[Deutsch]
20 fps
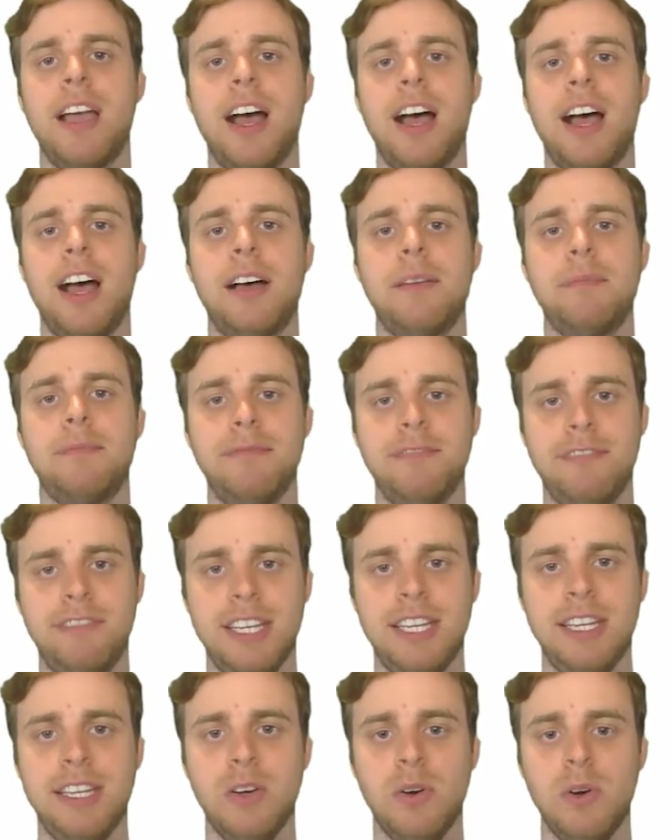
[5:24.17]
ähm, ein
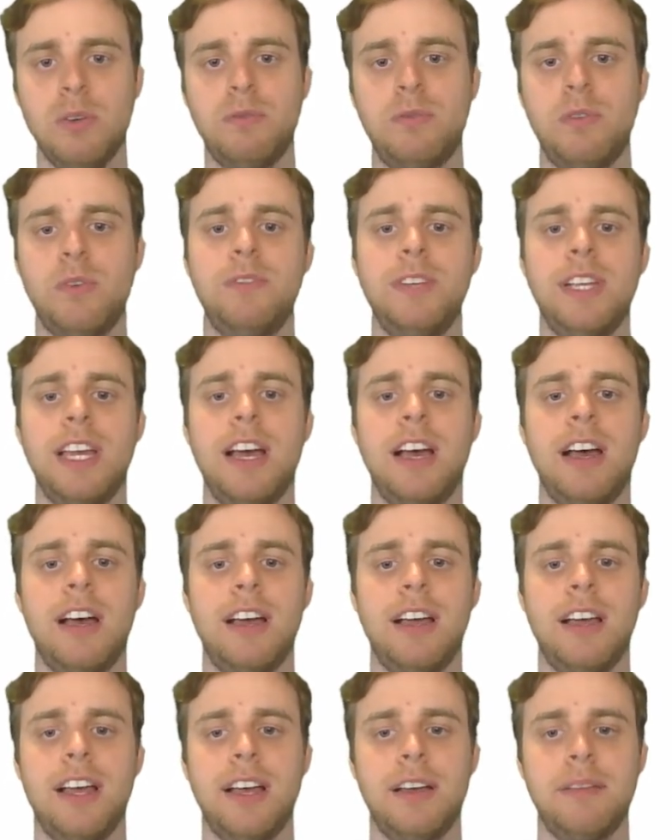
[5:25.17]
Video, wo
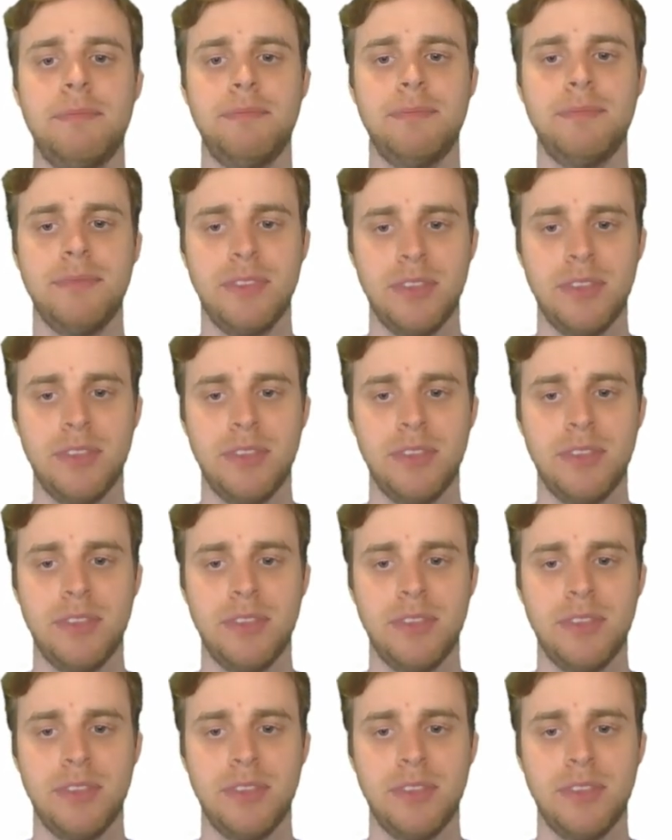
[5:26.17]
wir ähm,